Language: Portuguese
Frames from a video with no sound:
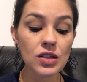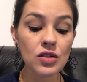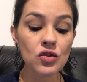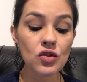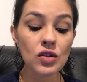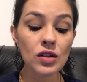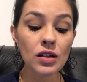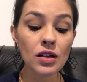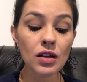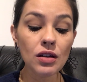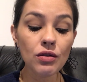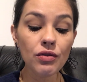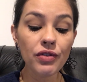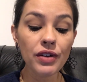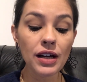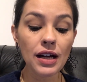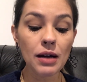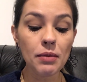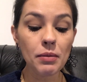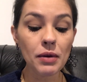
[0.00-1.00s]
que, de tanto
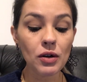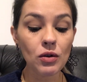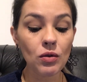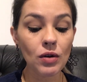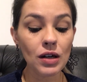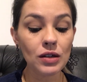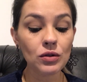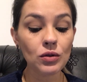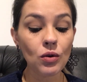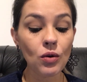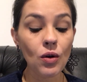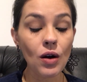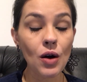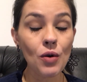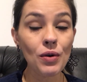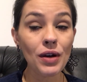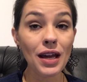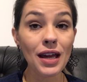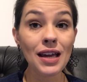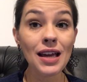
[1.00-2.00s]
ficar magoado com
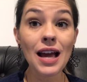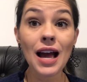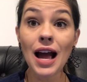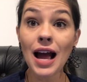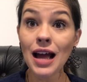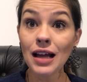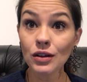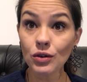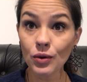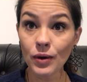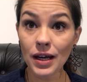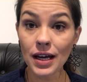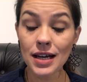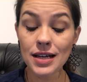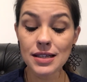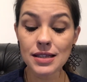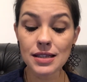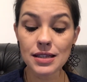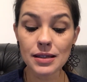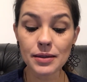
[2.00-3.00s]
alguém,
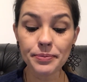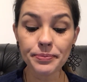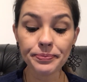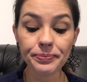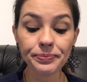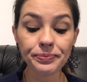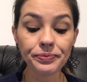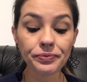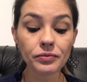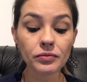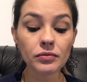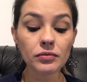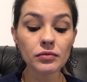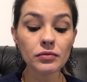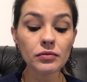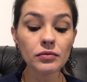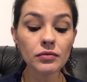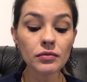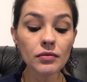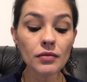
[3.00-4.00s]
adoece?
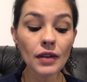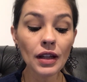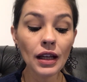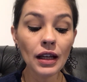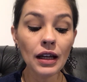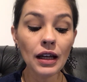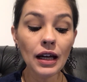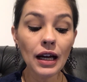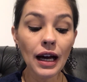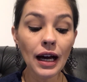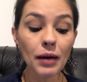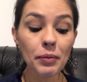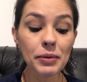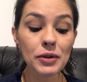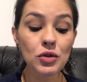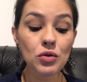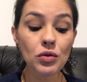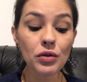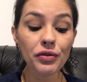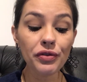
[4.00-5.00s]
A
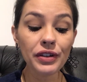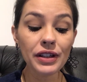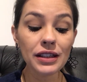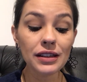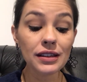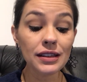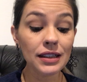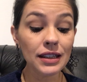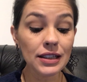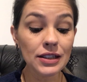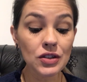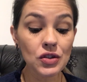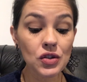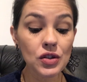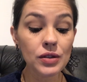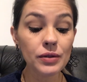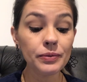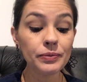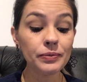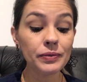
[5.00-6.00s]
pessoa fica
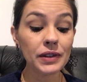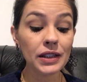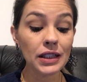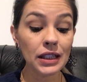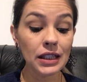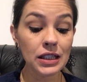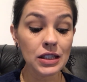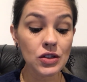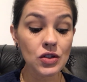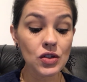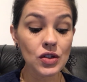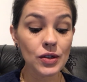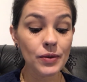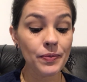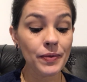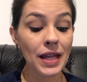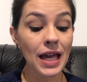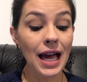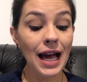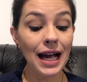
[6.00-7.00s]
triste, triste,
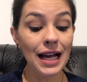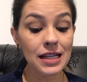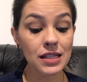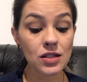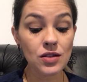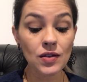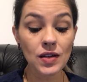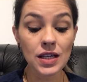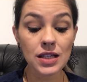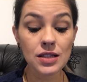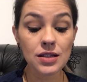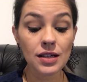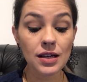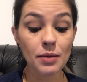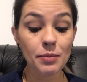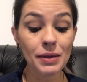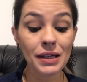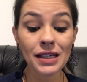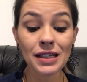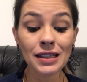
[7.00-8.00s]
às vezes fica
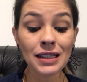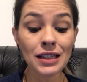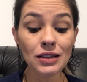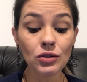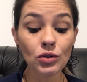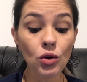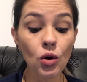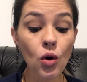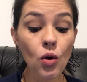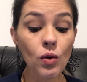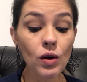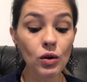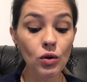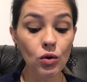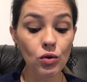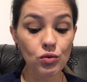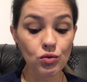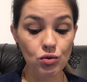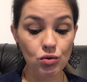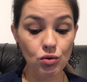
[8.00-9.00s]
brigando à toa
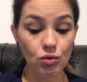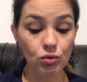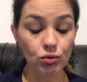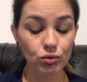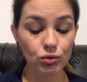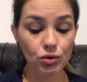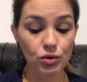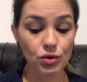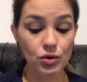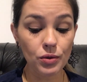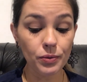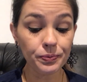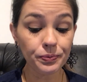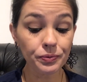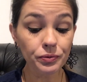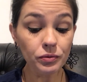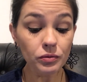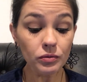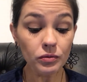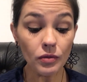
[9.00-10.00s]
com os outros.
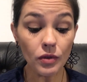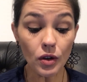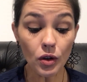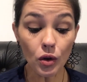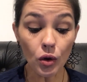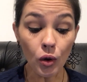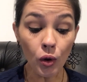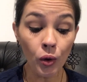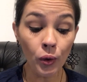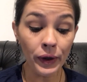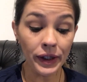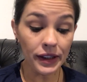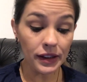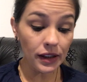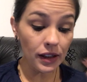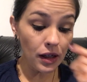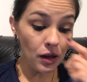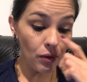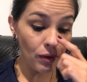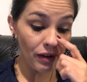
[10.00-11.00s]
Ou
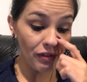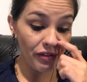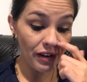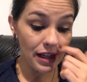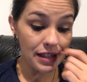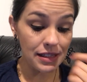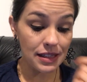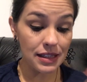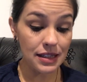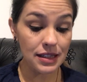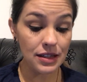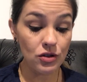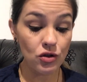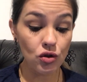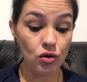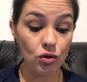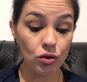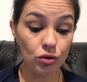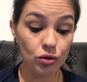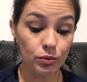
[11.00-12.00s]
então afasta-se de
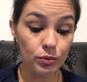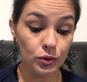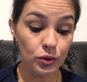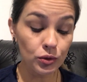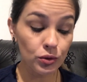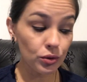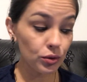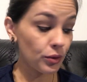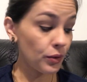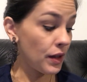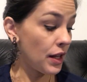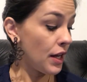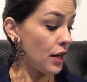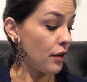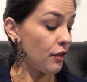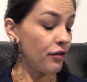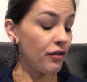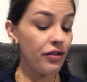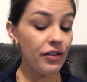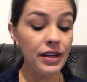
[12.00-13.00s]
todo mundo,
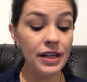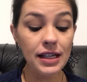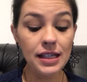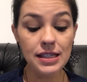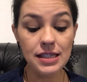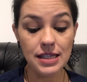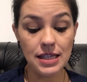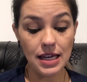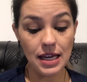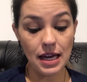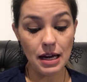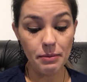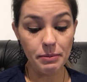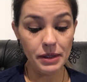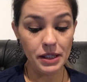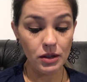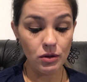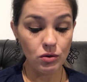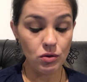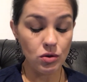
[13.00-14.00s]
fica sem
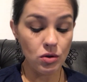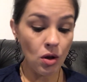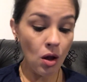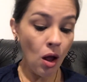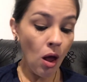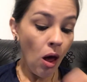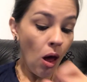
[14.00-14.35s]
amigos.